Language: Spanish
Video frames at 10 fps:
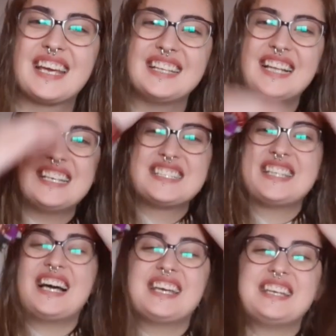¿Qué tal
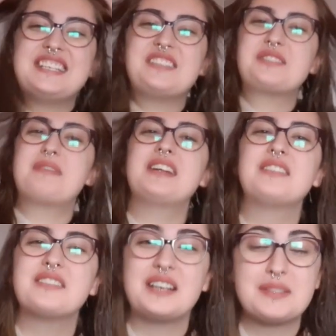estáis? Yo
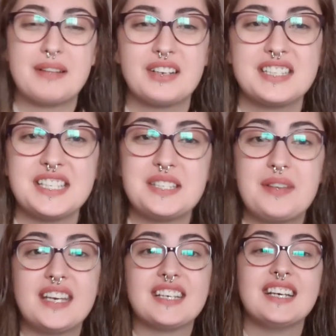espero, espero que estéis
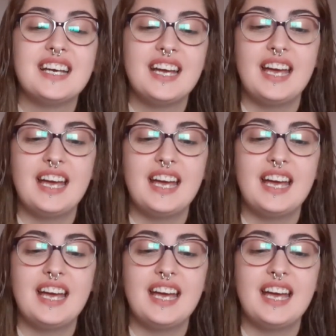bien.